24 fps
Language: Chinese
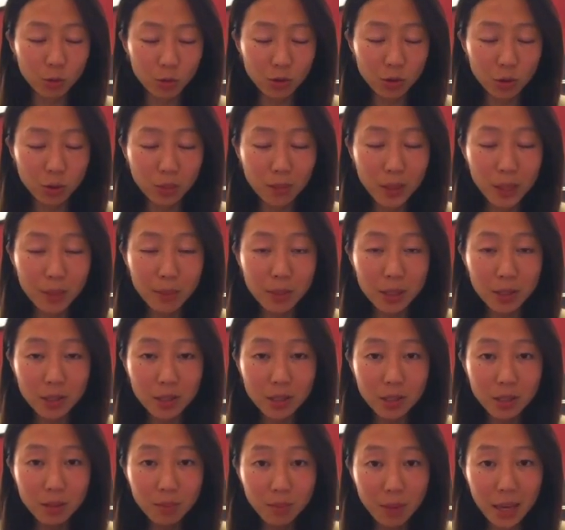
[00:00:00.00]
宇宙秘密，
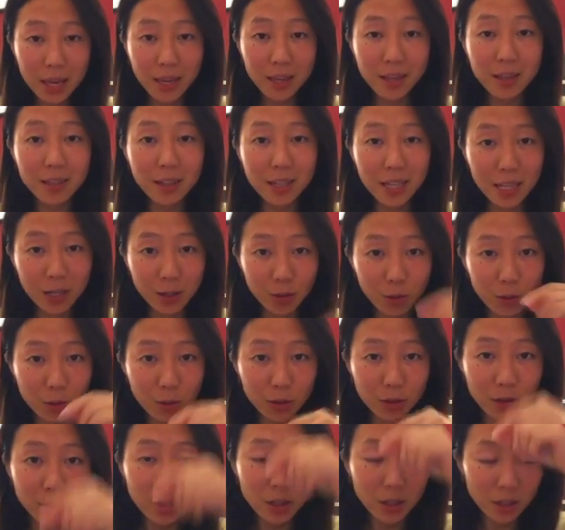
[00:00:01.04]
其实每一个灵
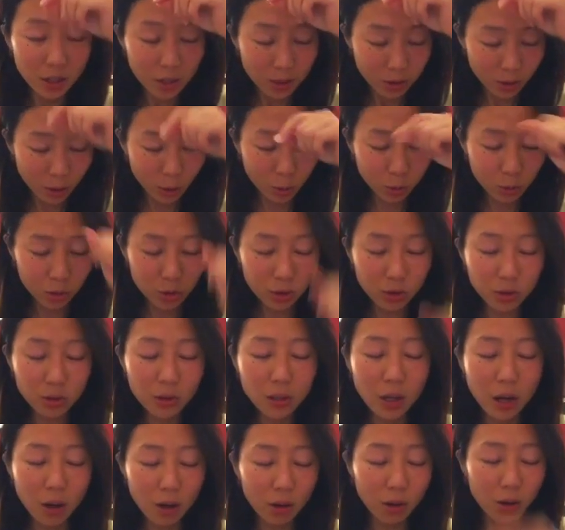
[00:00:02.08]
魂都知
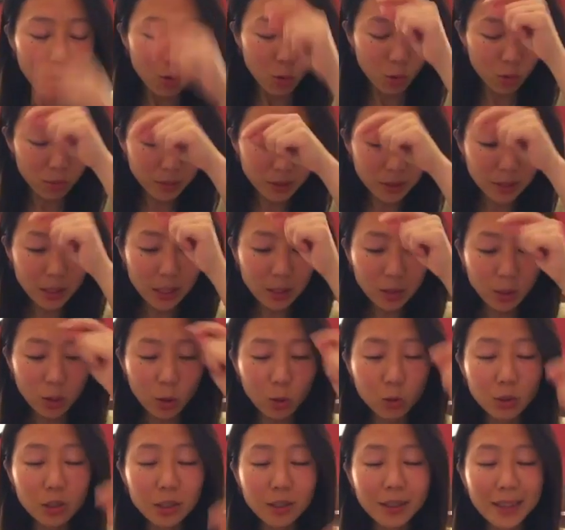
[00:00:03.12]
道，我们在
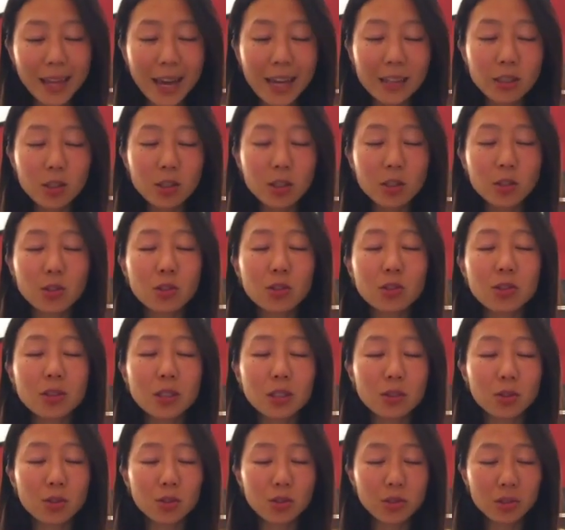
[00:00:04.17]
投身来这个世
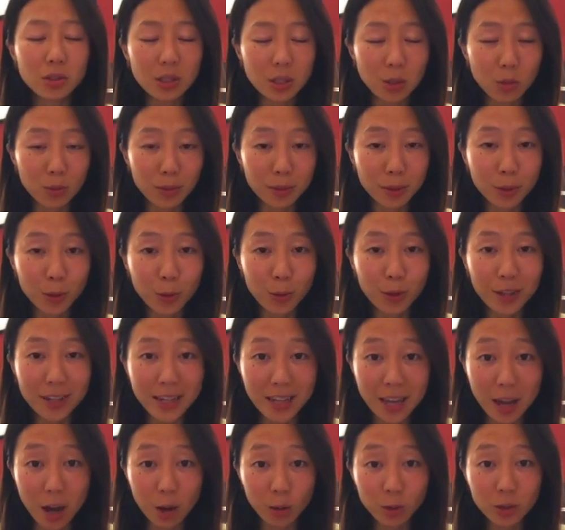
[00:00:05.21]
界之前，我们都会
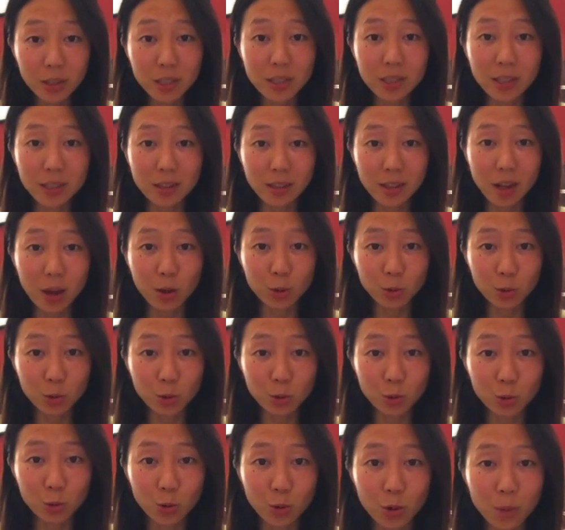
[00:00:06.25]
了解到
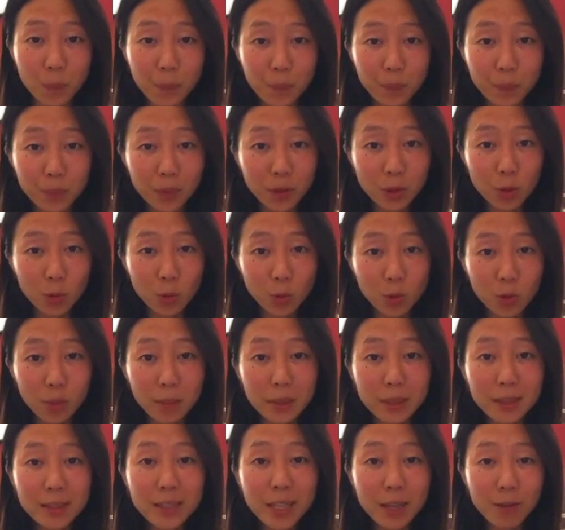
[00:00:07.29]
说，我
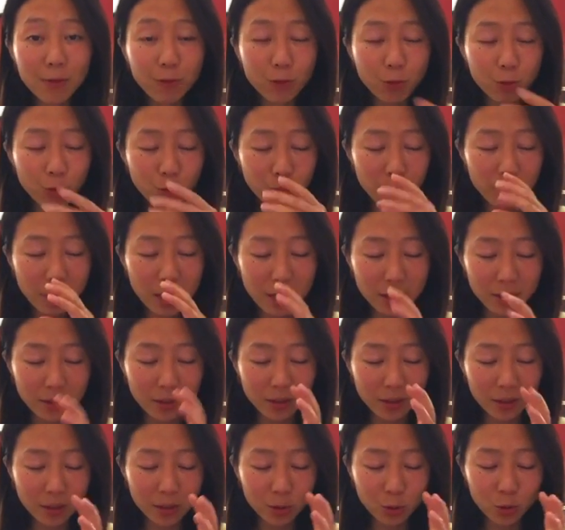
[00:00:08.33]
们在负
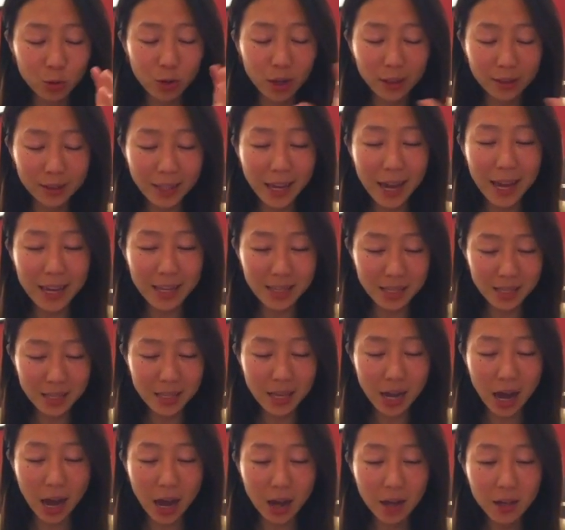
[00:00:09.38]
面的状态
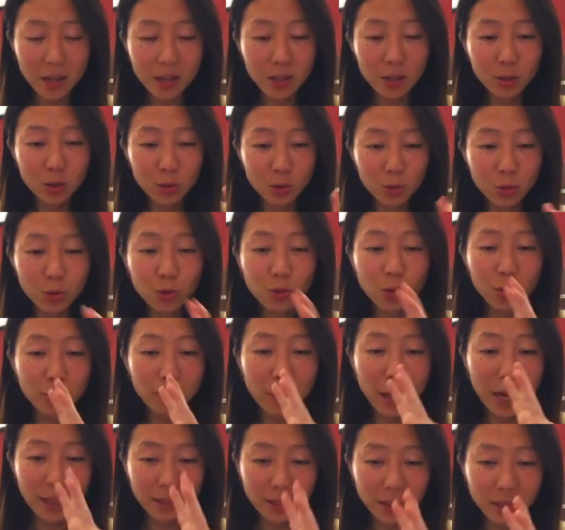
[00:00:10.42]
下，如果
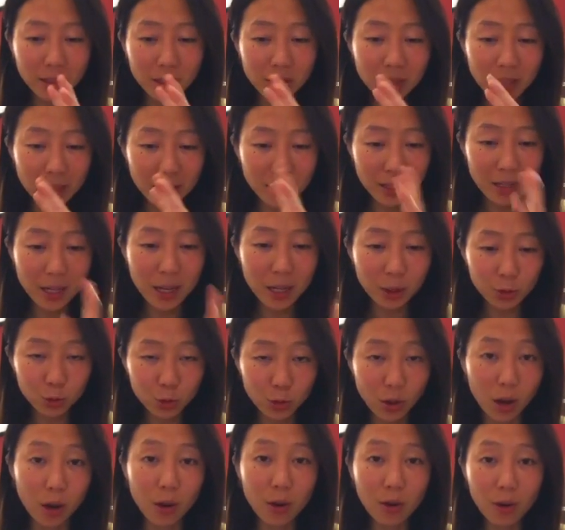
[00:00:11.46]
把这个能量
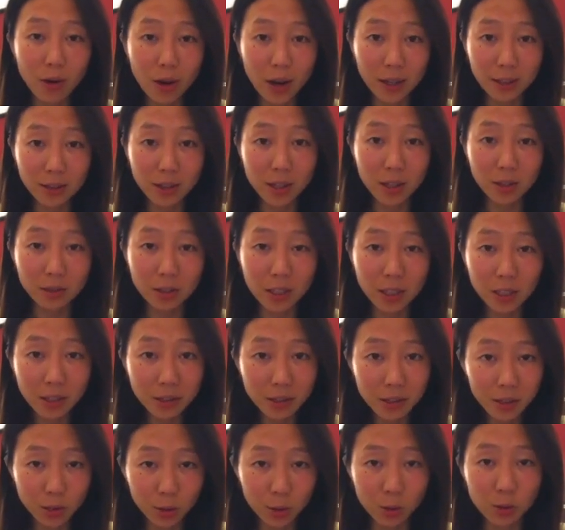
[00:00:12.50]
转化掉，
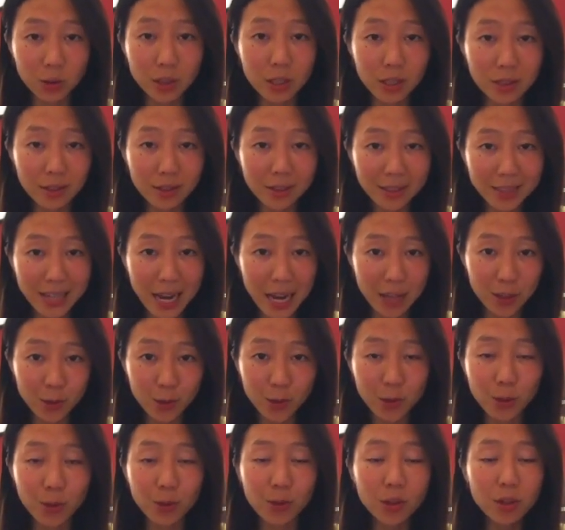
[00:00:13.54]
能够仍
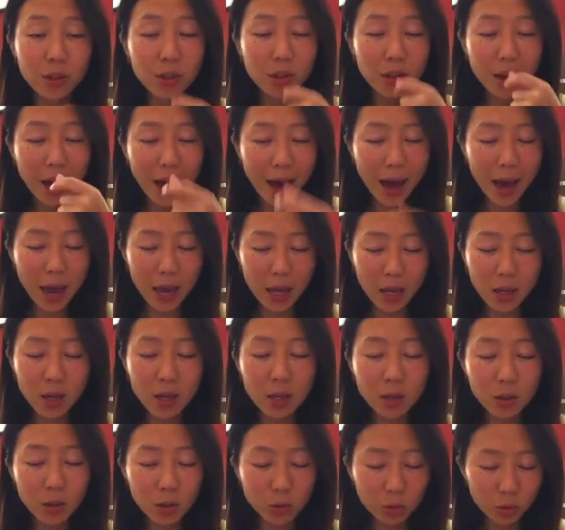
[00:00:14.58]
然用爱、
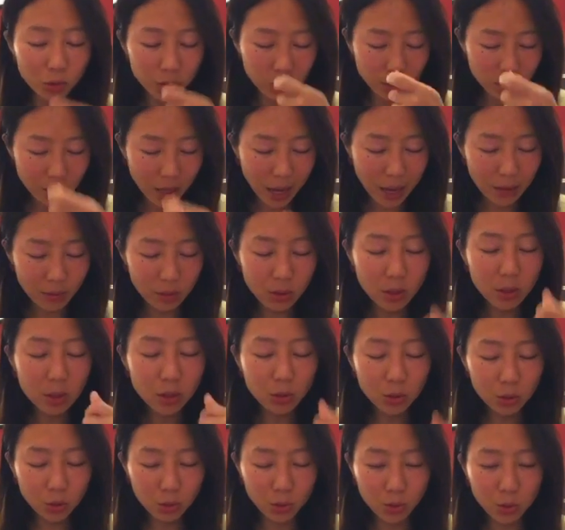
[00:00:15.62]
用善
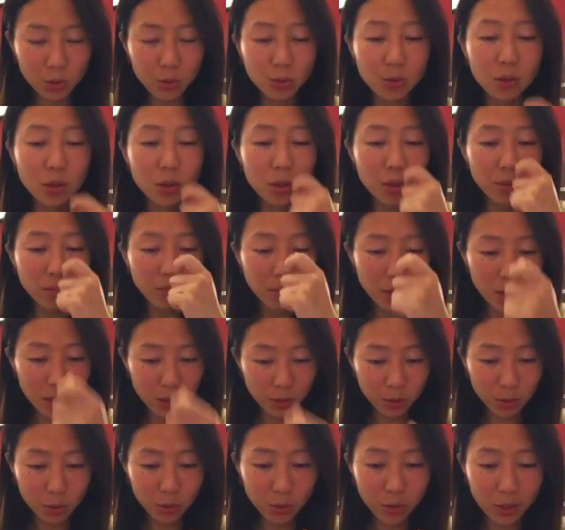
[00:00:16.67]
去。
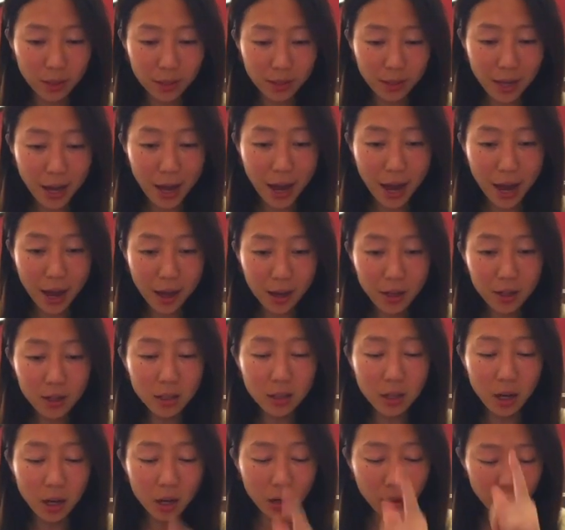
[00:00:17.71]
面对它，
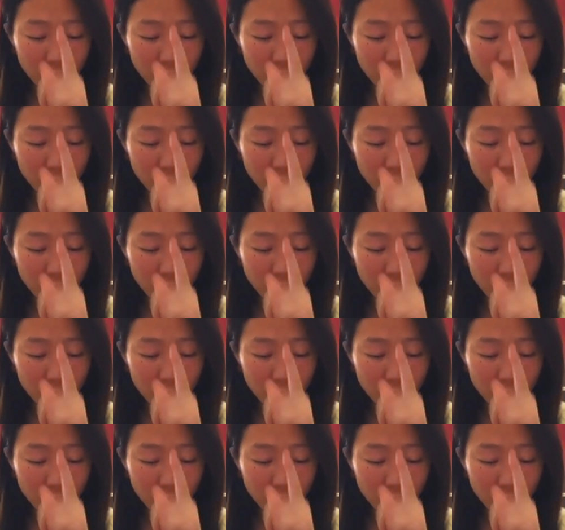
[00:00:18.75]
然